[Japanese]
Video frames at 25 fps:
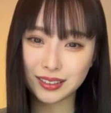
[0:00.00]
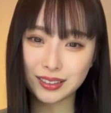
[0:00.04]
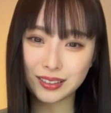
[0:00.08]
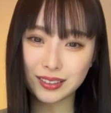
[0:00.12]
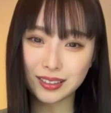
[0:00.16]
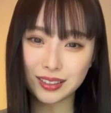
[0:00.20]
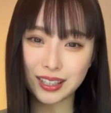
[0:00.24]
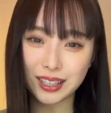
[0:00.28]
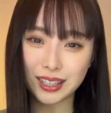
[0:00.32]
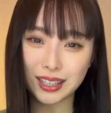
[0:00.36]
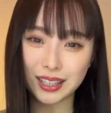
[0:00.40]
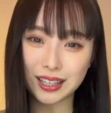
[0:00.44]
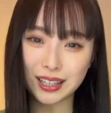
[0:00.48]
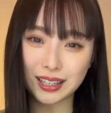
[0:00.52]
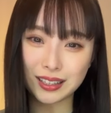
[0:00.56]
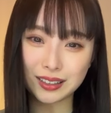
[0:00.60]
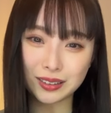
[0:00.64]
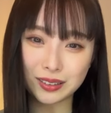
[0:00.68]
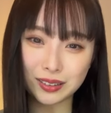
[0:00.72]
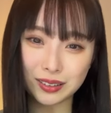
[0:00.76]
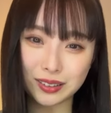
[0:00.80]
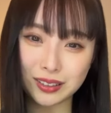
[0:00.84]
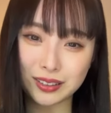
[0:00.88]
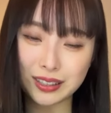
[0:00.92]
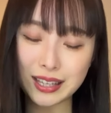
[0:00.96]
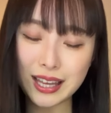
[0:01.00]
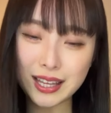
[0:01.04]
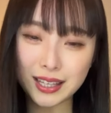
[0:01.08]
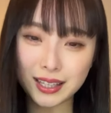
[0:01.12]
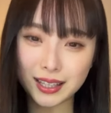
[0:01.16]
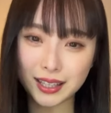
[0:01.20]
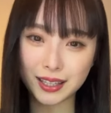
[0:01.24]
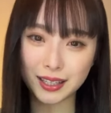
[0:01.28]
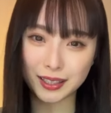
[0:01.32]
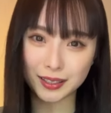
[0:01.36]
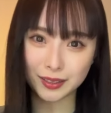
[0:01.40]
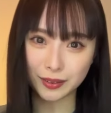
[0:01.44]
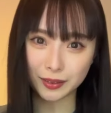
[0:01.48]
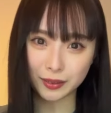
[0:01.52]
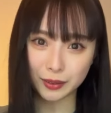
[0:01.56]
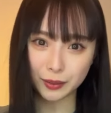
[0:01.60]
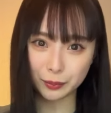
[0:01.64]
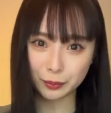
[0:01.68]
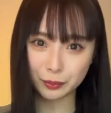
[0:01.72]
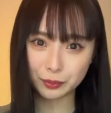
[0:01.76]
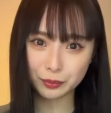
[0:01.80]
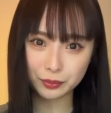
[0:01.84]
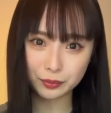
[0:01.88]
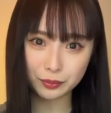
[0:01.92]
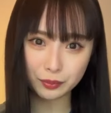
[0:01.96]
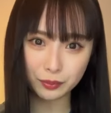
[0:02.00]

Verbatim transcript: 黒木監督元気かな